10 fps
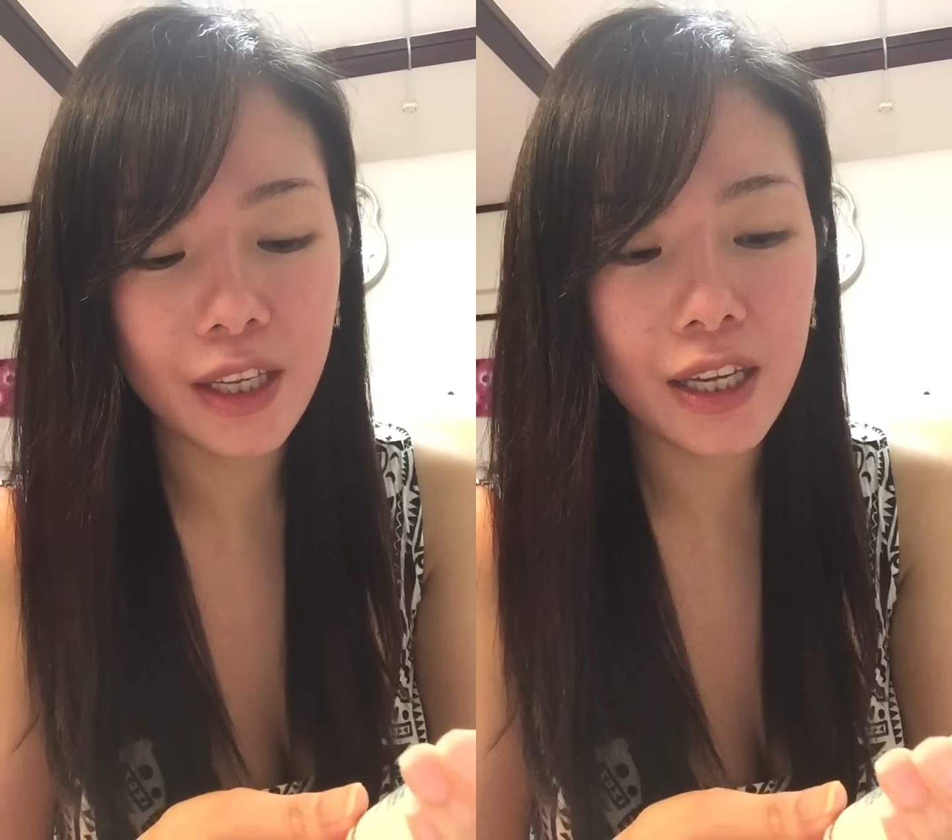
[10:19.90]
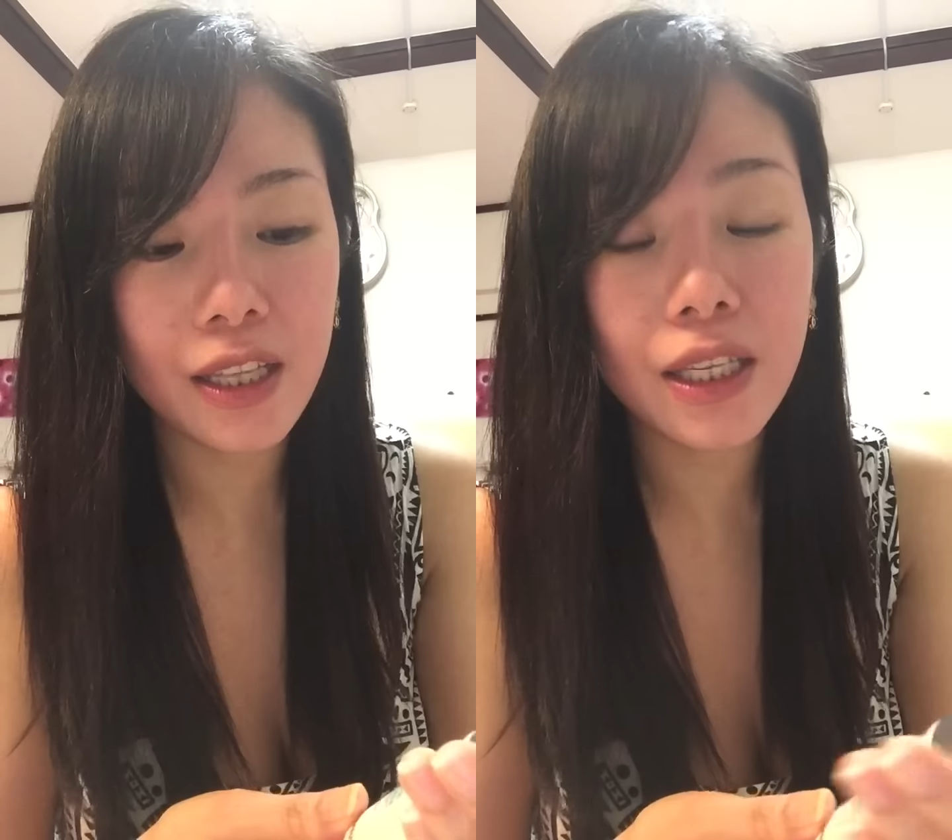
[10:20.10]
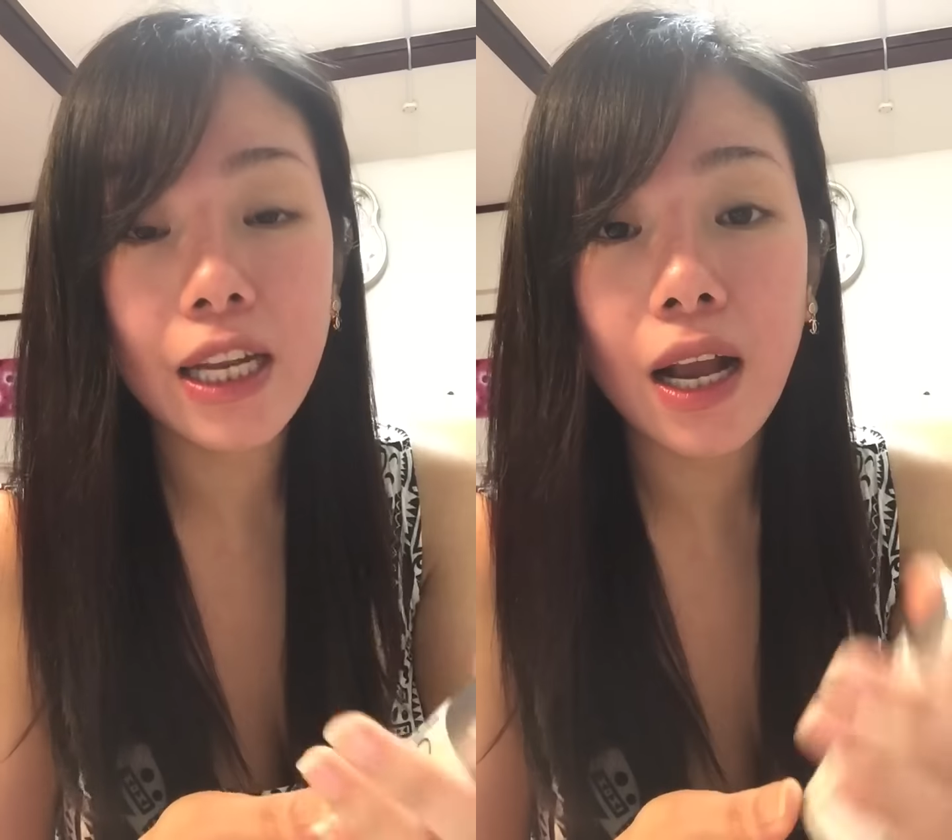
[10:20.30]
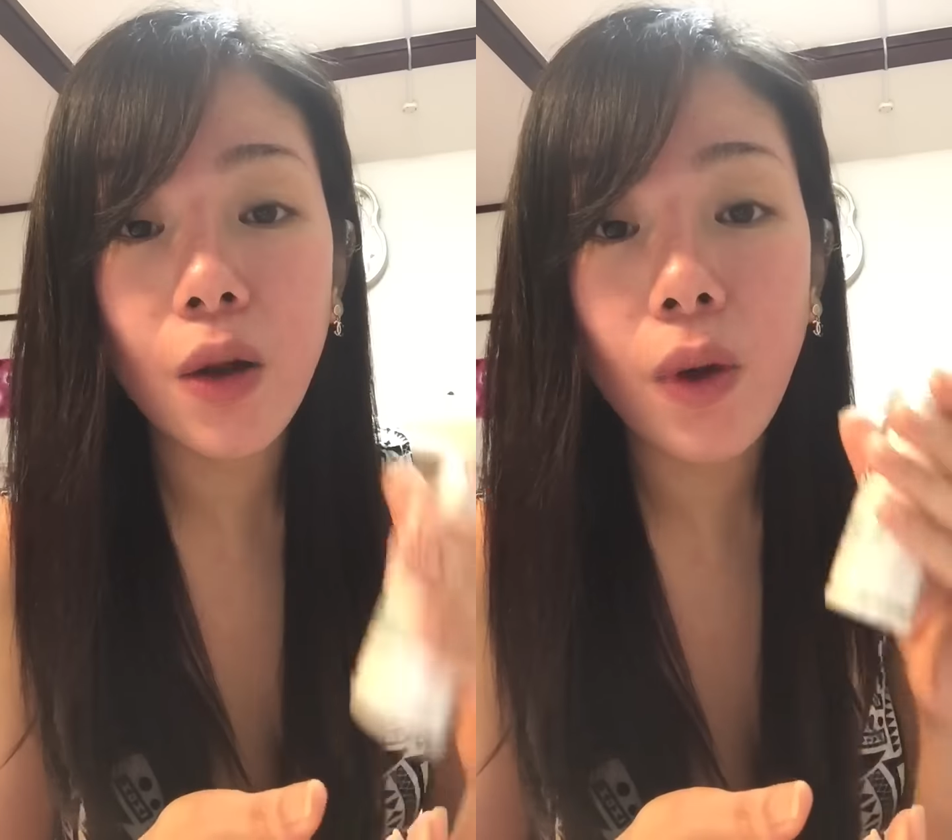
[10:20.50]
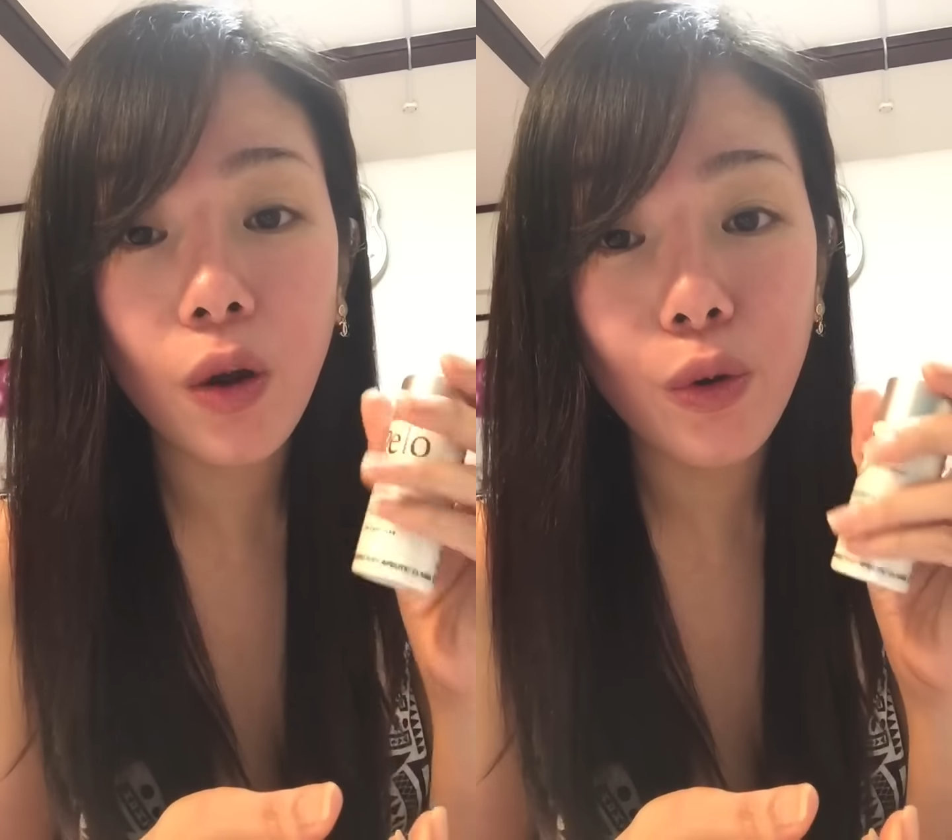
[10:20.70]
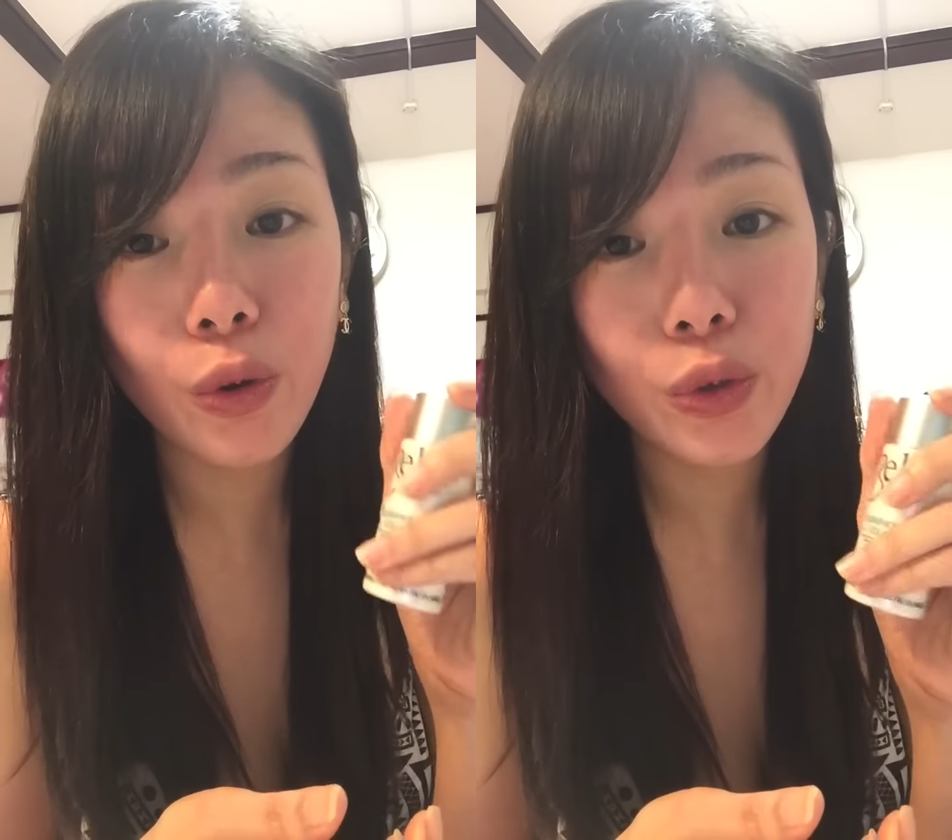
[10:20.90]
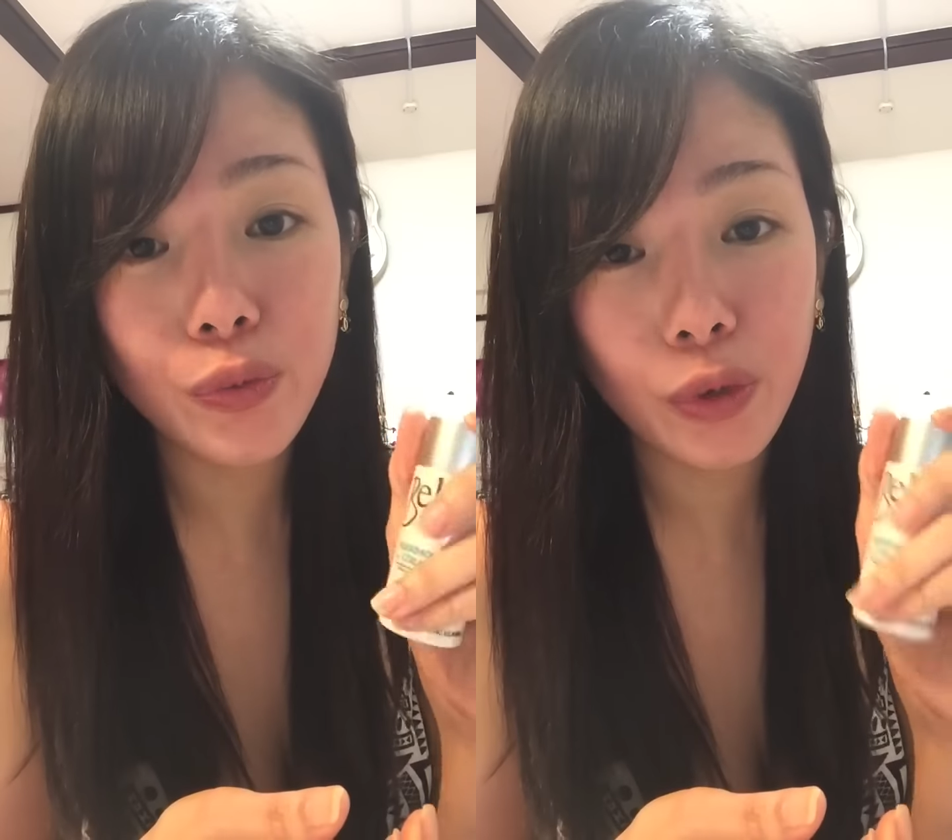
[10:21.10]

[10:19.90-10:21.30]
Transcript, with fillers: Ayan, ginagawa kong good